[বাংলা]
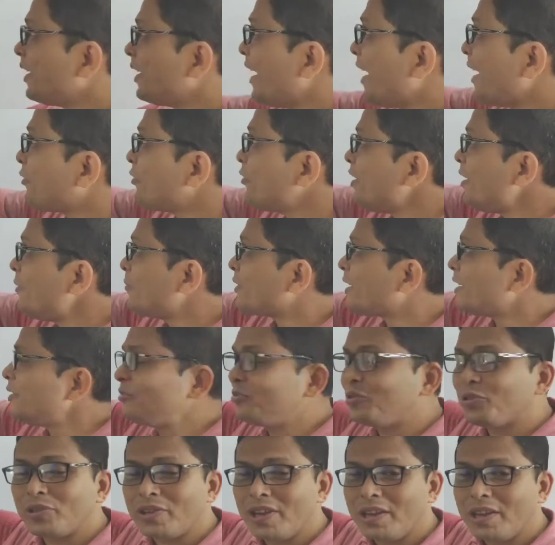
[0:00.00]
এখন আমরা
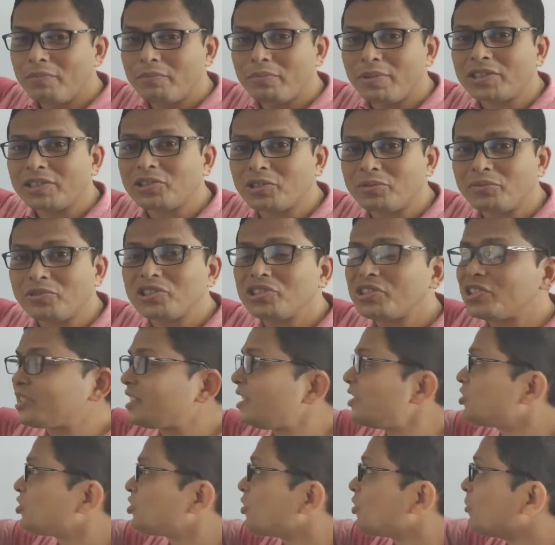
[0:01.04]
দুই নাম্বার সমস্যাটা
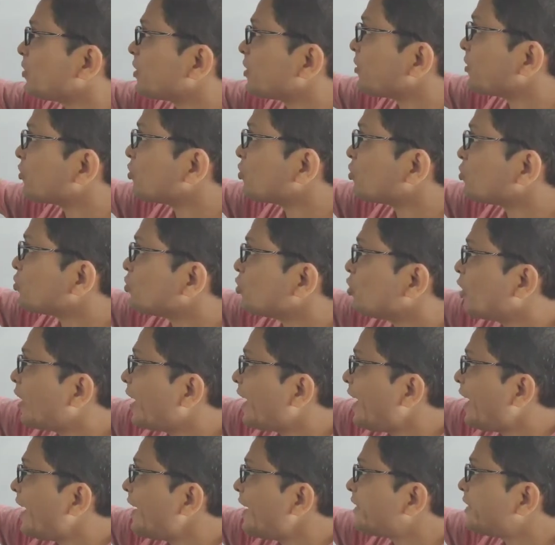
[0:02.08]
সমাধান করব
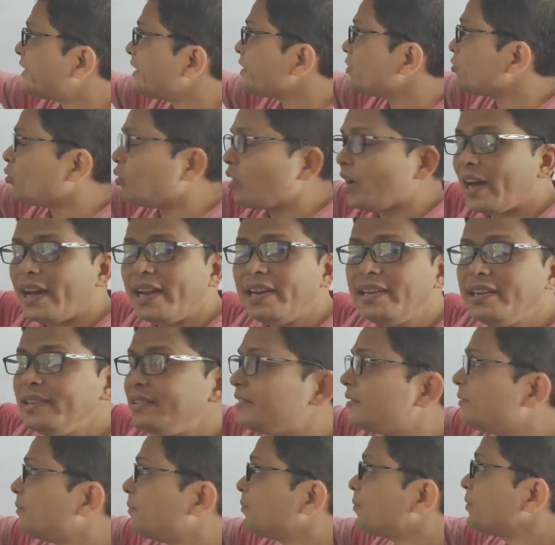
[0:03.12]
এ টি ওয়ান
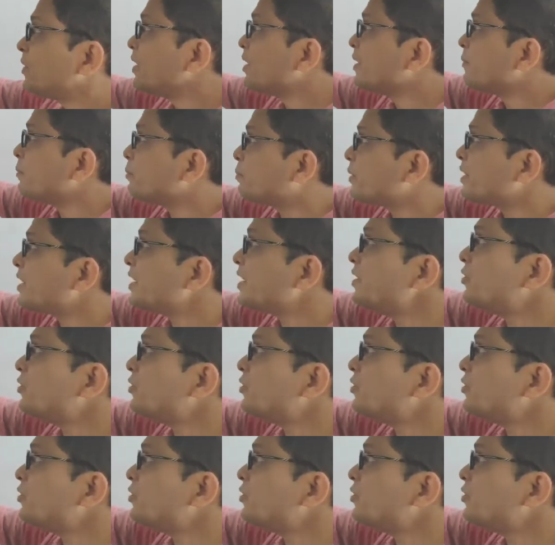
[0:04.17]
বি